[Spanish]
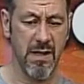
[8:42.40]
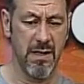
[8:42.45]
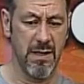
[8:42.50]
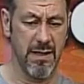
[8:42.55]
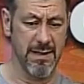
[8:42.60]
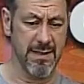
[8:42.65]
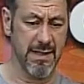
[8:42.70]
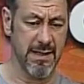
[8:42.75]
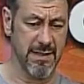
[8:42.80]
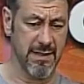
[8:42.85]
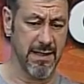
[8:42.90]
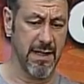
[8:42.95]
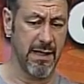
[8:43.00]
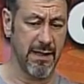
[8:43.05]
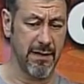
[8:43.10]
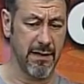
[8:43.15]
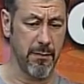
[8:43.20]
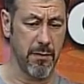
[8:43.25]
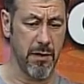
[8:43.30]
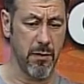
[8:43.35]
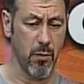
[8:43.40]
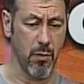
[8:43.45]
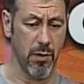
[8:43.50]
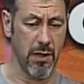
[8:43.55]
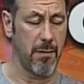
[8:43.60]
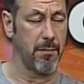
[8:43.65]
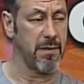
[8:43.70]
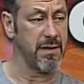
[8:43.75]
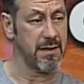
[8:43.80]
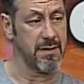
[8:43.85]
es que si el individuo
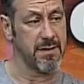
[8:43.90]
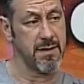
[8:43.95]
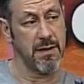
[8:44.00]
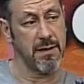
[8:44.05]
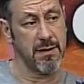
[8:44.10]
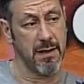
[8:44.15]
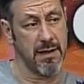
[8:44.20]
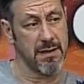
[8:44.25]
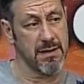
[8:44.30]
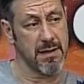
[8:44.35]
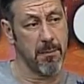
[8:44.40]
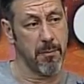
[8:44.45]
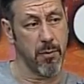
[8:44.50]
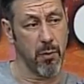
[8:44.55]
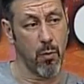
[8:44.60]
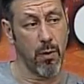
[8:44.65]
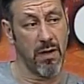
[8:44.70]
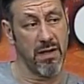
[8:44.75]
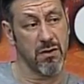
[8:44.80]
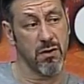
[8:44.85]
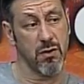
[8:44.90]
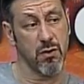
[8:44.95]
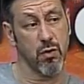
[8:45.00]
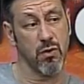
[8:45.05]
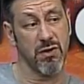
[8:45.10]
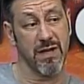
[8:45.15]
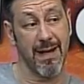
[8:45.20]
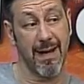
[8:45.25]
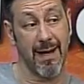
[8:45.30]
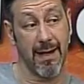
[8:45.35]
realmente se interesa por cuáles son
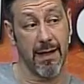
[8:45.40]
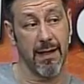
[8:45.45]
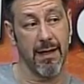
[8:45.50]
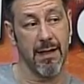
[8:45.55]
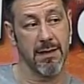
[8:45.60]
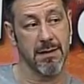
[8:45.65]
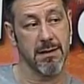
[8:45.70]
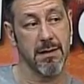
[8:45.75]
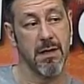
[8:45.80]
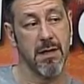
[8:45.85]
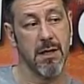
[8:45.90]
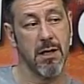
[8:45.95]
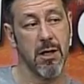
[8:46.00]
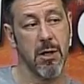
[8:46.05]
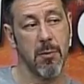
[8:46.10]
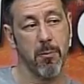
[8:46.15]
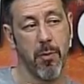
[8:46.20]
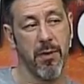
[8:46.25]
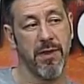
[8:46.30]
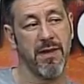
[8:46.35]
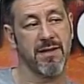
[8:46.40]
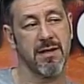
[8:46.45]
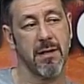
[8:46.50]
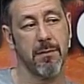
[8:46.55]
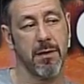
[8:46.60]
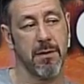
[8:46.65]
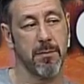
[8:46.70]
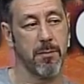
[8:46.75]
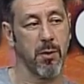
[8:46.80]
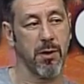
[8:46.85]
sus energías, puede
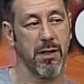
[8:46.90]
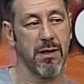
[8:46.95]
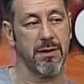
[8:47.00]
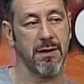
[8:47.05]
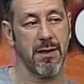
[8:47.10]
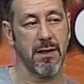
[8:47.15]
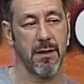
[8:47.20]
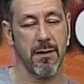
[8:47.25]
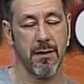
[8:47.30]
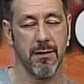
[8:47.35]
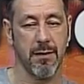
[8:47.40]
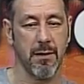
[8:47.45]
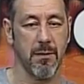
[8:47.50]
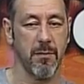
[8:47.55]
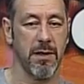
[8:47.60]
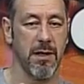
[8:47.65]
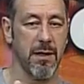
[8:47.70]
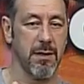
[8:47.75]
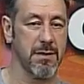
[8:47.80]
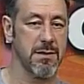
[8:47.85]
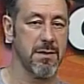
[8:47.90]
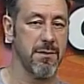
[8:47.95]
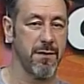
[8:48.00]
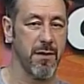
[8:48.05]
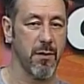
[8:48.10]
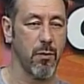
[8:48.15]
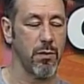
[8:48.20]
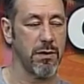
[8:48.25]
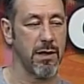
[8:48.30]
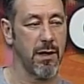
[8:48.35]
saber por qué tiene determinadas
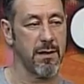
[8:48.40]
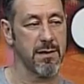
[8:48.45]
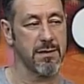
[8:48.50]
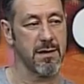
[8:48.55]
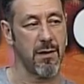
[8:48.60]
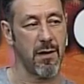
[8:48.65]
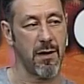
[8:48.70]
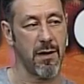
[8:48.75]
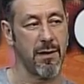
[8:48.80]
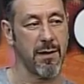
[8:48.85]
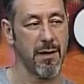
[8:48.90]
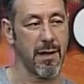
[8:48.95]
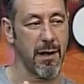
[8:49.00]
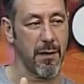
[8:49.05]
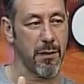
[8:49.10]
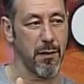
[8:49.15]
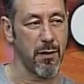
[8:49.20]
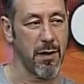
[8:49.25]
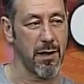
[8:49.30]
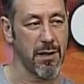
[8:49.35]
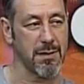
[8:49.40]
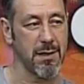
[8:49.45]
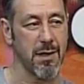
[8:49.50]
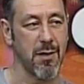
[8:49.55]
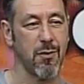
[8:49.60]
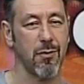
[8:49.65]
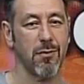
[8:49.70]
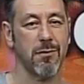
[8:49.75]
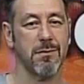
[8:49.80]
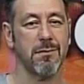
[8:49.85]
dificultades a la hora de relacionarse
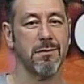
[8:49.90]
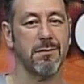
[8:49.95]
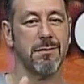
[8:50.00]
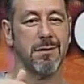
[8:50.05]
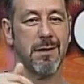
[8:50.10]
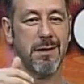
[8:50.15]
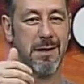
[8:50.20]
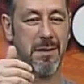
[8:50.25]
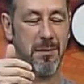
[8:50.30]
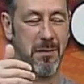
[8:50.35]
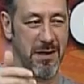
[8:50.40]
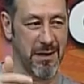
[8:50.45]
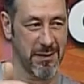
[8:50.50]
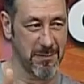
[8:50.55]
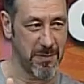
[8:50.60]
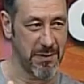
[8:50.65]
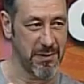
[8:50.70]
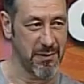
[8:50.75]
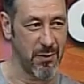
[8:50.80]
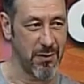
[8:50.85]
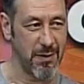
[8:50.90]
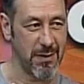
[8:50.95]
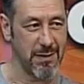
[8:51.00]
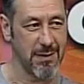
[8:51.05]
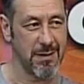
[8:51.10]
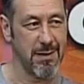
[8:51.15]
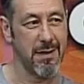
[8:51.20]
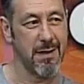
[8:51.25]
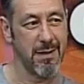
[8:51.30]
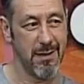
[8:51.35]
con determinadas
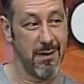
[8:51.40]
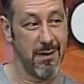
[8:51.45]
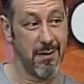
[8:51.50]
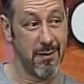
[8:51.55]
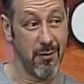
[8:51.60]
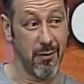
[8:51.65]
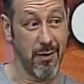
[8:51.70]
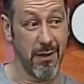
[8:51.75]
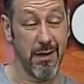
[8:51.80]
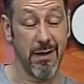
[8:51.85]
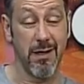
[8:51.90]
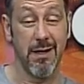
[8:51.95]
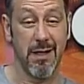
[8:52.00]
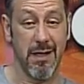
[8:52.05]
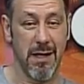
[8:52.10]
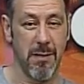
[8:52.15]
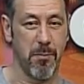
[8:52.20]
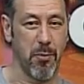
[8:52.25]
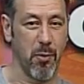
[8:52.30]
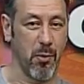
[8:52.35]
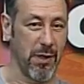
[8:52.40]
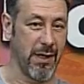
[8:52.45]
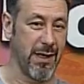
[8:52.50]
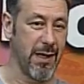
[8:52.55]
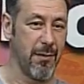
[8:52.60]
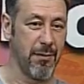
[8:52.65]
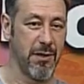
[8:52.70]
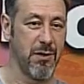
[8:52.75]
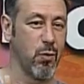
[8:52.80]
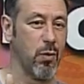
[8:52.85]
personas. ¿ok? Y por
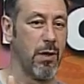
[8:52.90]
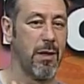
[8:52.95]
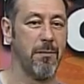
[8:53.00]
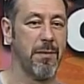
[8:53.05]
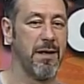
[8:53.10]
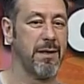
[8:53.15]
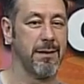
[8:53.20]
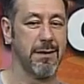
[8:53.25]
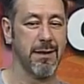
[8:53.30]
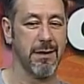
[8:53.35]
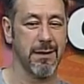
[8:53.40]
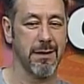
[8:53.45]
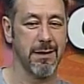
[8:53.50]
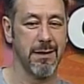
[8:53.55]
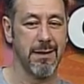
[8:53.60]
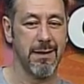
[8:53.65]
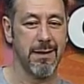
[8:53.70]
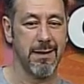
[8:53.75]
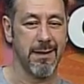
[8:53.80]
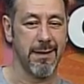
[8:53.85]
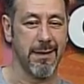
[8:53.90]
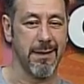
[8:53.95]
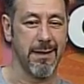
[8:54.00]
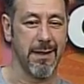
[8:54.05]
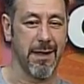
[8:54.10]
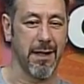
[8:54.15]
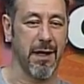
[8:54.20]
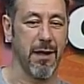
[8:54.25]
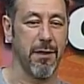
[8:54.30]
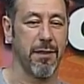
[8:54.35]
qué habitualmente
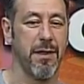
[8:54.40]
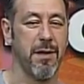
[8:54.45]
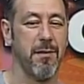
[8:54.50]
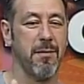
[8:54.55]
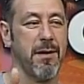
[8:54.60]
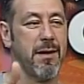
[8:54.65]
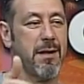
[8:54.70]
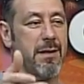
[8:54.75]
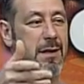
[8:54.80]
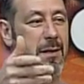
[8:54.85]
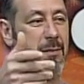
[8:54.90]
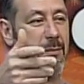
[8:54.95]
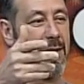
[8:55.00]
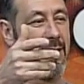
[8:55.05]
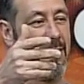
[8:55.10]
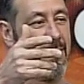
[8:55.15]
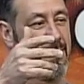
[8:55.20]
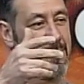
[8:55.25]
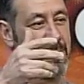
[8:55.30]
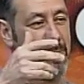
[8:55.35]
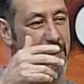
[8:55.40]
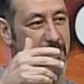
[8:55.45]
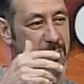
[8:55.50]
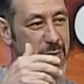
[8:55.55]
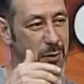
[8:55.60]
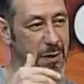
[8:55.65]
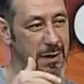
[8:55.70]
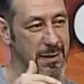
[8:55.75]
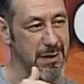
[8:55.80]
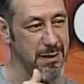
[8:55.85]
eh, recibe determinadas
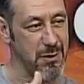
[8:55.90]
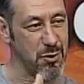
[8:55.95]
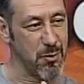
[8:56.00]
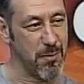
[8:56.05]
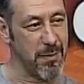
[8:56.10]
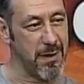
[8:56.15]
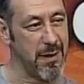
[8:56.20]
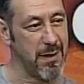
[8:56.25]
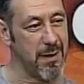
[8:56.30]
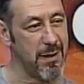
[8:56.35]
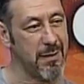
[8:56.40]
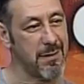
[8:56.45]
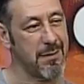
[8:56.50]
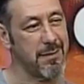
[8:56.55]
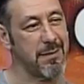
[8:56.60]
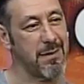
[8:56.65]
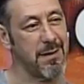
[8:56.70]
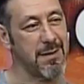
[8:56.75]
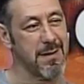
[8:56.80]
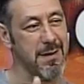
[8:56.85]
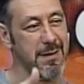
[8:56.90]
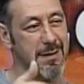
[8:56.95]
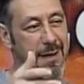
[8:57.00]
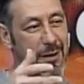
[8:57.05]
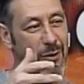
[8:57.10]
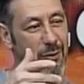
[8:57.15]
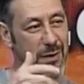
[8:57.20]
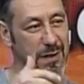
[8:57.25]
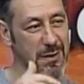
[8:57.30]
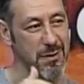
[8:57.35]
personas en su vida, el
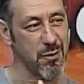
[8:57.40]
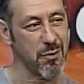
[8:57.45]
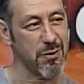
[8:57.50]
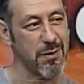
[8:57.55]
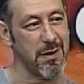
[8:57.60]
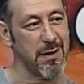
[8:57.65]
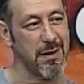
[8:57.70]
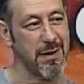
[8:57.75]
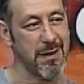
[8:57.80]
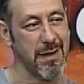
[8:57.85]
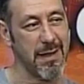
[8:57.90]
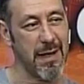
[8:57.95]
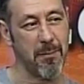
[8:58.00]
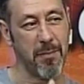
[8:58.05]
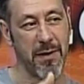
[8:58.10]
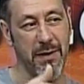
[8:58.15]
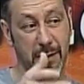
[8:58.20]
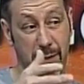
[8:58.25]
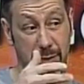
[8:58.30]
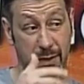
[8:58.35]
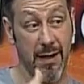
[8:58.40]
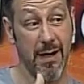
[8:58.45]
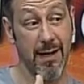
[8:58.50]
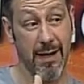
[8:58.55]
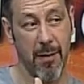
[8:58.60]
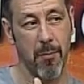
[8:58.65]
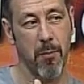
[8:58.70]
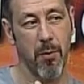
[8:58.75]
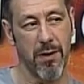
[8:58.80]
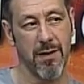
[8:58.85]
sentido que eso tiene y el aprendizaje
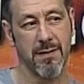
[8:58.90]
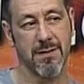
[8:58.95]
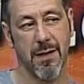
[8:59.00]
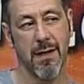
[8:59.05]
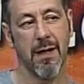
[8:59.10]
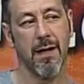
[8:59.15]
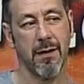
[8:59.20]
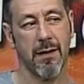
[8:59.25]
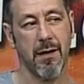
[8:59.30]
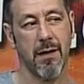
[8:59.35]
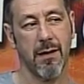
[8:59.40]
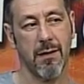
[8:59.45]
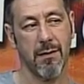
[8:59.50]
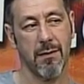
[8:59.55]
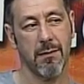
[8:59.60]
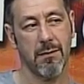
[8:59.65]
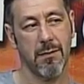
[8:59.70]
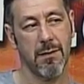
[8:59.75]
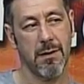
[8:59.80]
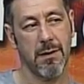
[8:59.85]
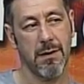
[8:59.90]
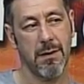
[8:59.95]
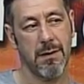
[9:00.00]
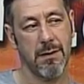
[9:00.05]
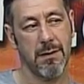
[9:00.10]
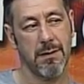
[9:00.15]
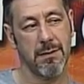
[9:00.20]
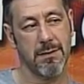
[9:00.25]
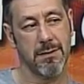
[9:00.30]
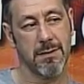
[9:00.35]
que puede sacar de ahí, ¿no?
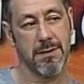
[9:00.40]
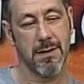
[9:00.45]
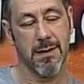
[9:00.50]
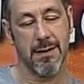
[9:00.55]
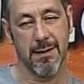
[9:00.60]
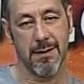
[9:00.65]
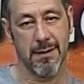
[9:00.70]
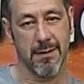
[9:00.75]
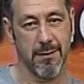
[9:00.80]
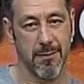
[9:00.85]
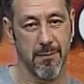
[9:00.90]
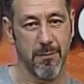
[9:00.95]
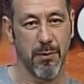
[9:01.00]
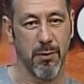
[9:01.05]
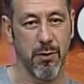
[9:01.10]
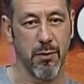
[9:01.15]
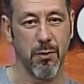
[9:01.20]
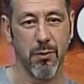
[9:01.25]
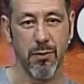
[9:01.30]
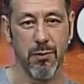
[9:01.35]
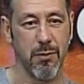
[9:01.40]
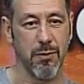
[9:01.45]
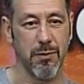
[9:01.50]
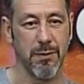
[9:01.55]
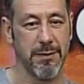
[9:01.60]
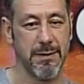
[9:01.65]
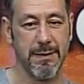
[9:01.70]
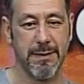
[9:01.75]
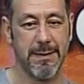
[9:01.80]
O sea, un poco